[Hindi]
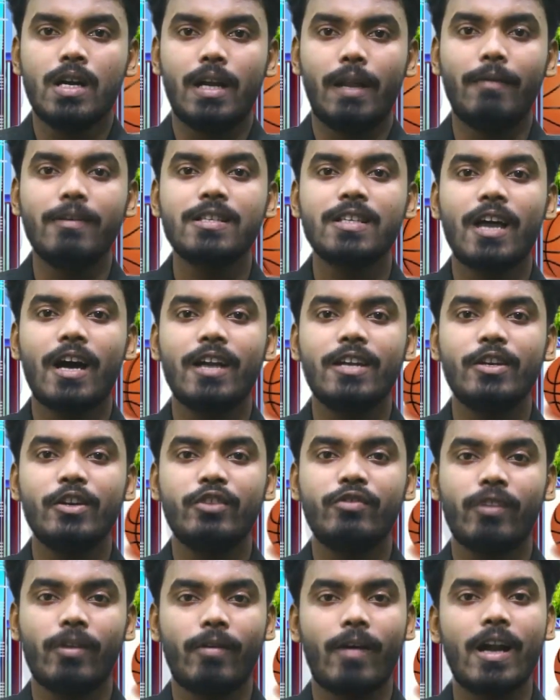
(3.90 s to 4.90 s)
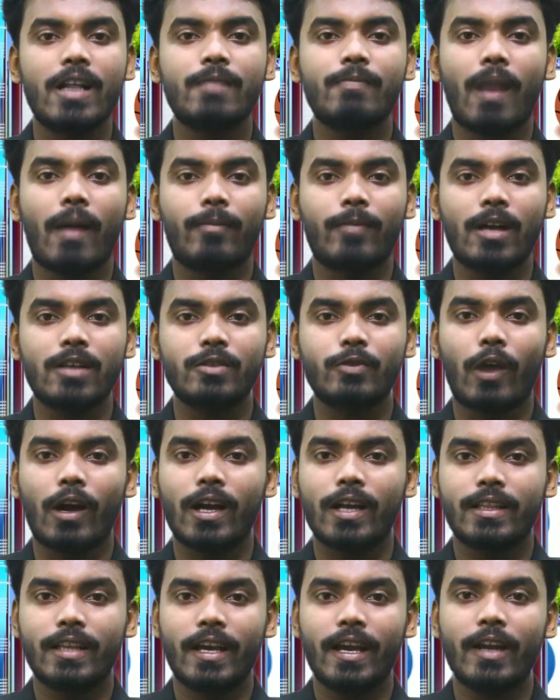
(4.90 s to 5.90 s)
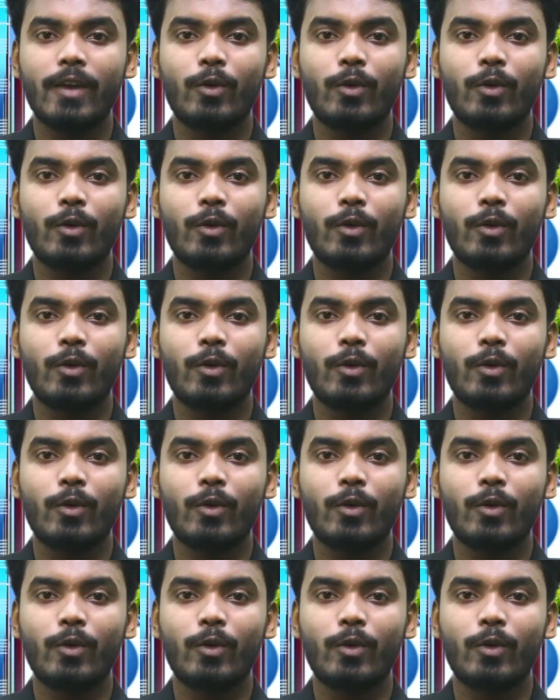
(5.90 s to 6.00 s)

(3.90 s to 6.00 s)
नमस्कार न्यूज फॉर भारत में आपका स्वागत है